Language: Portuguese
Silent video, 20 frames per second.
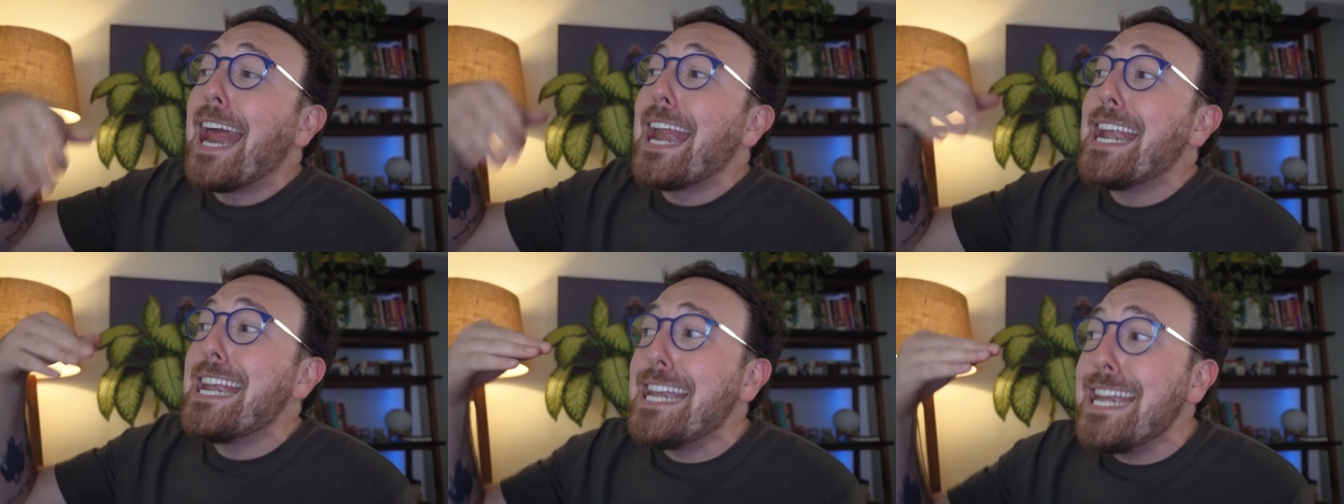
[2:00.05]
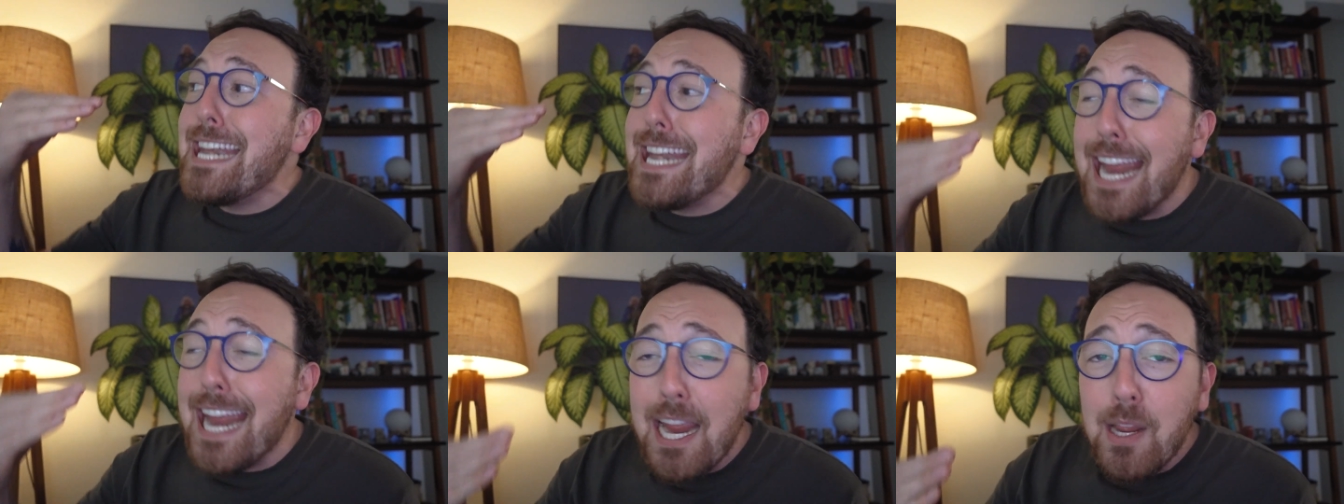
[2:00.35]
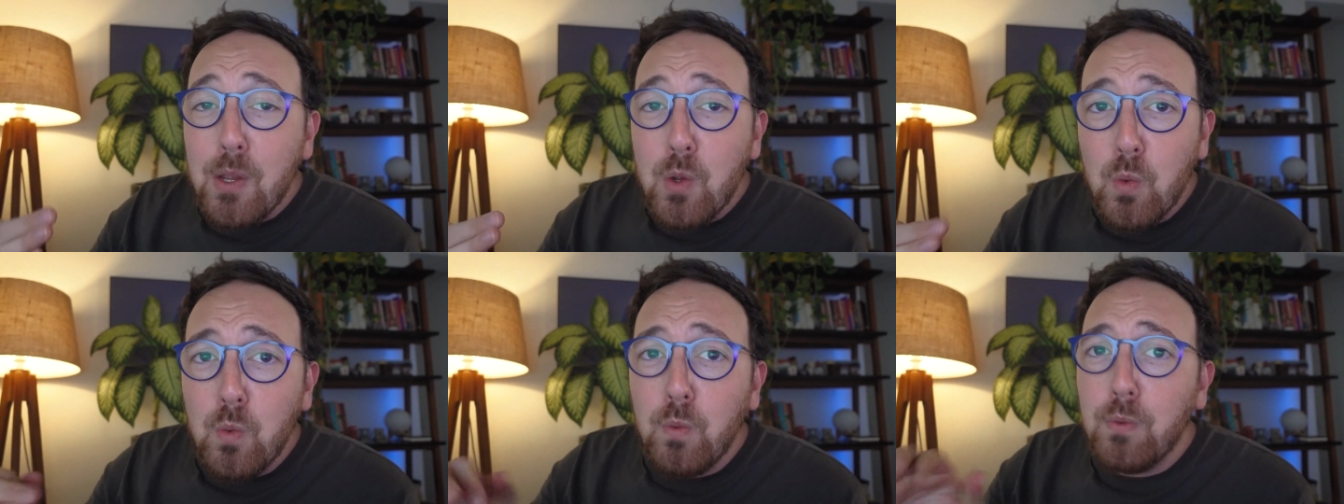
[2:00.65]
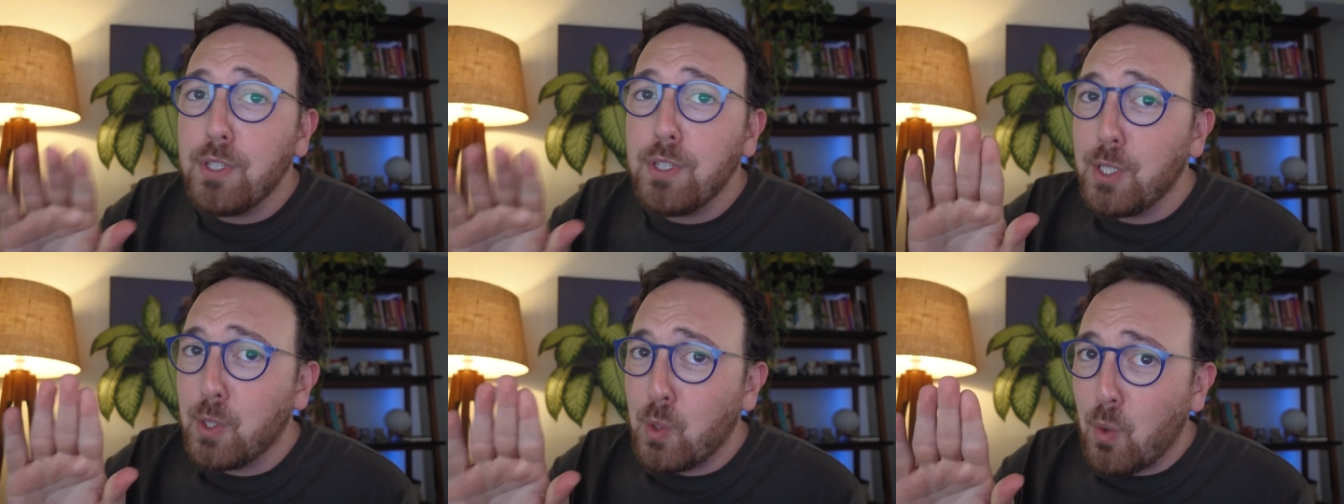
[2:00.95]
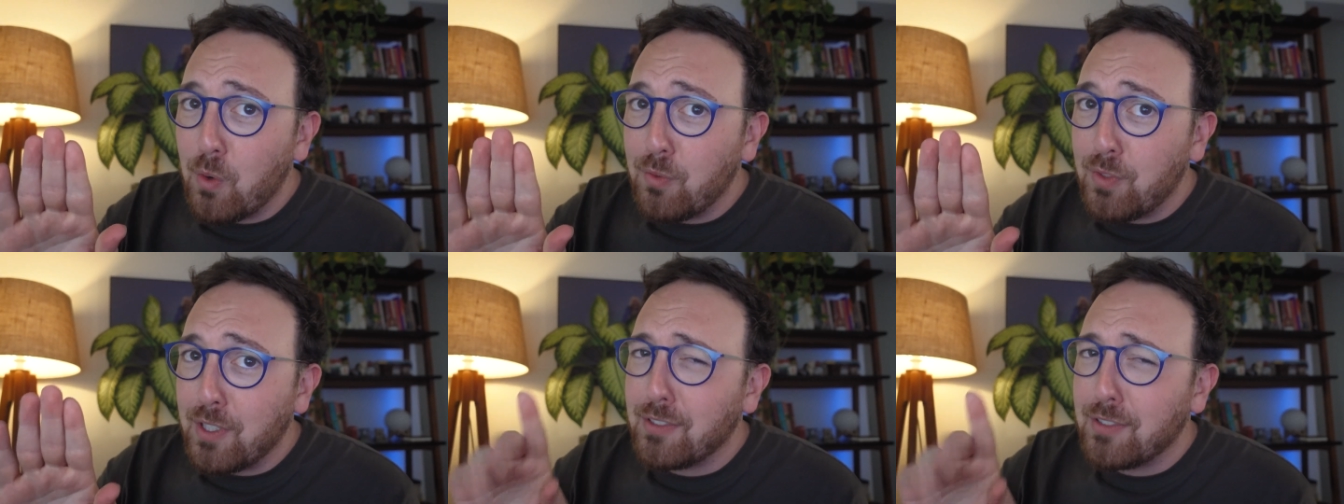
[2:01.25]
nenhum em
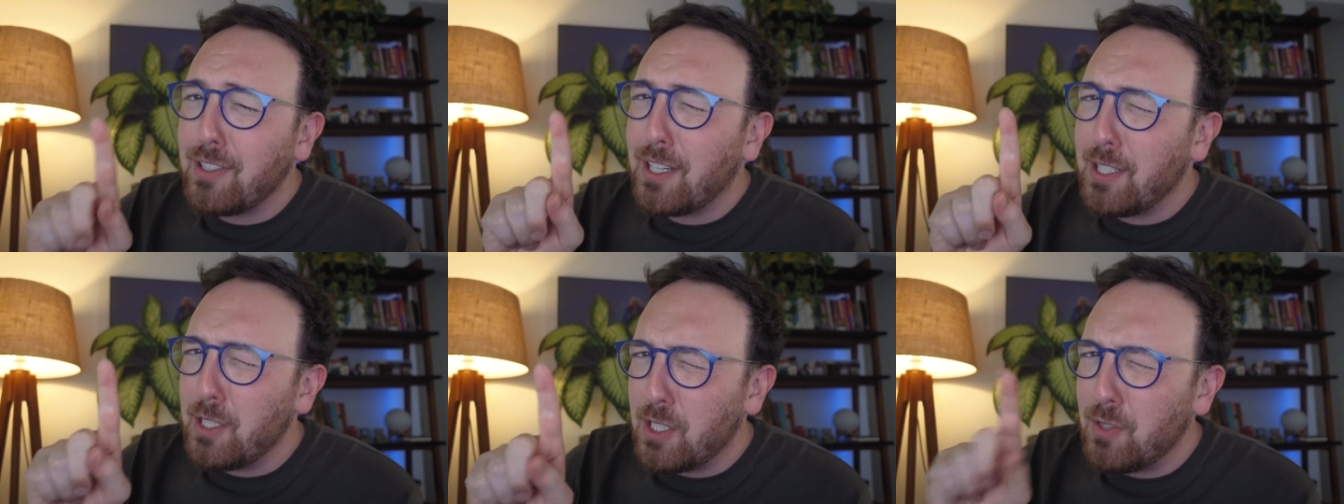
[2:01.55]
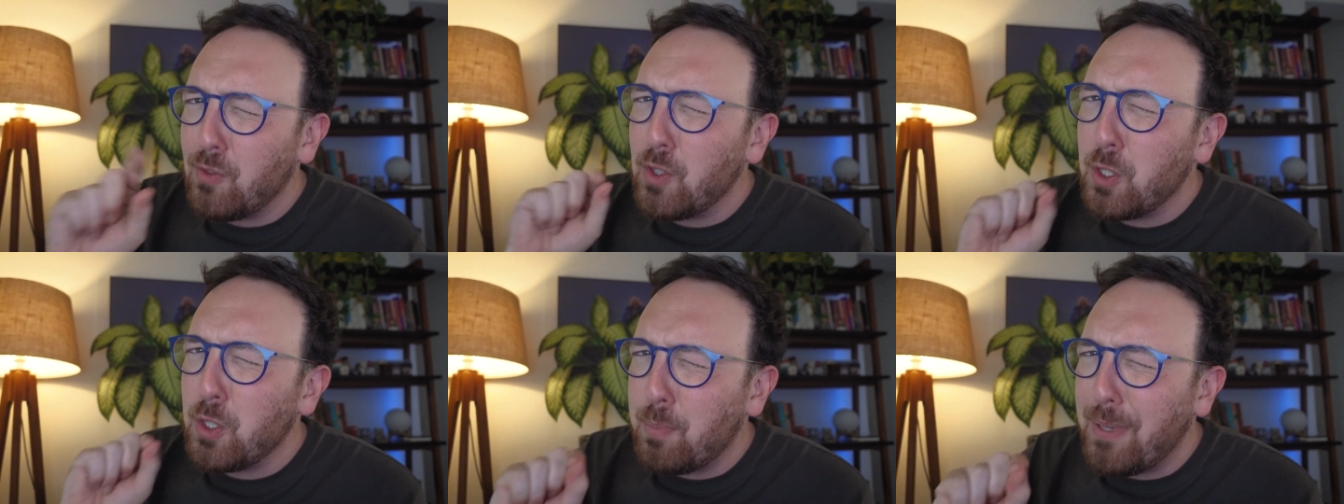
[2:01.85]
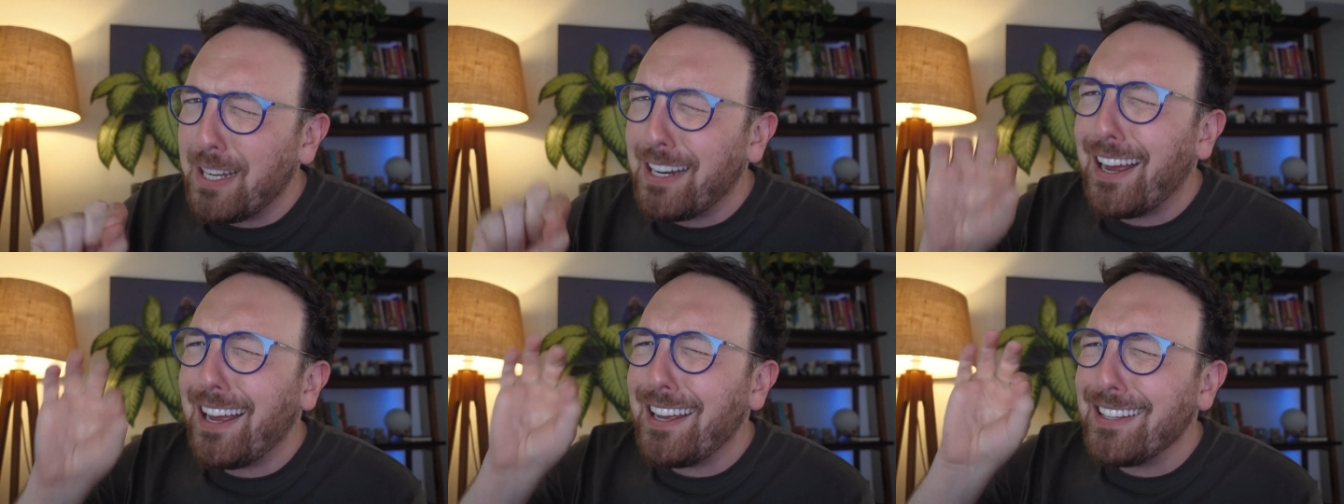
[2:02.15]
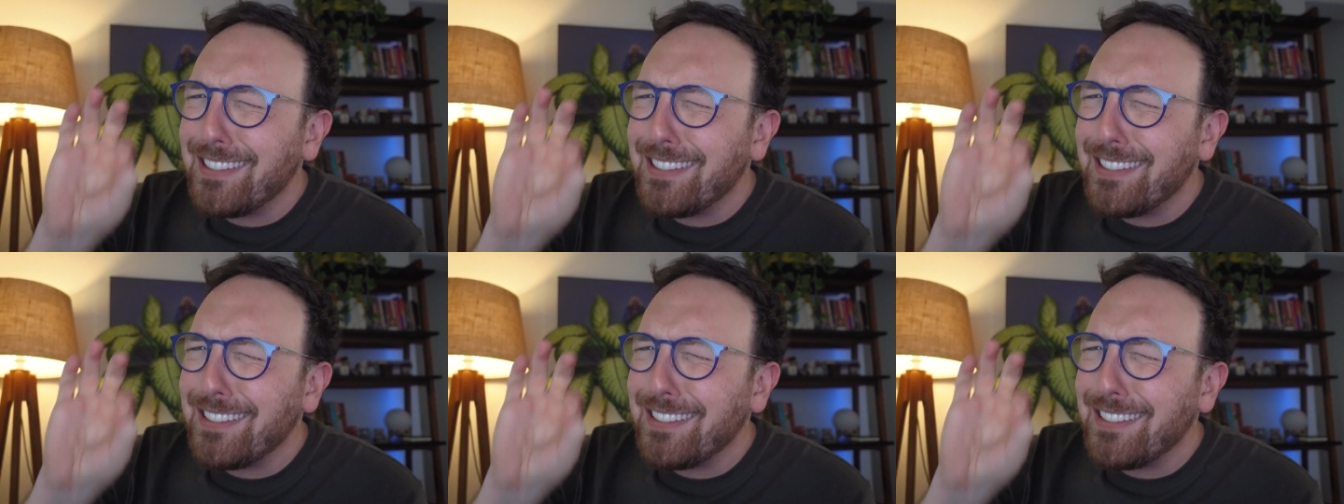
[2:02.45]
conversar e eu já vou te explicar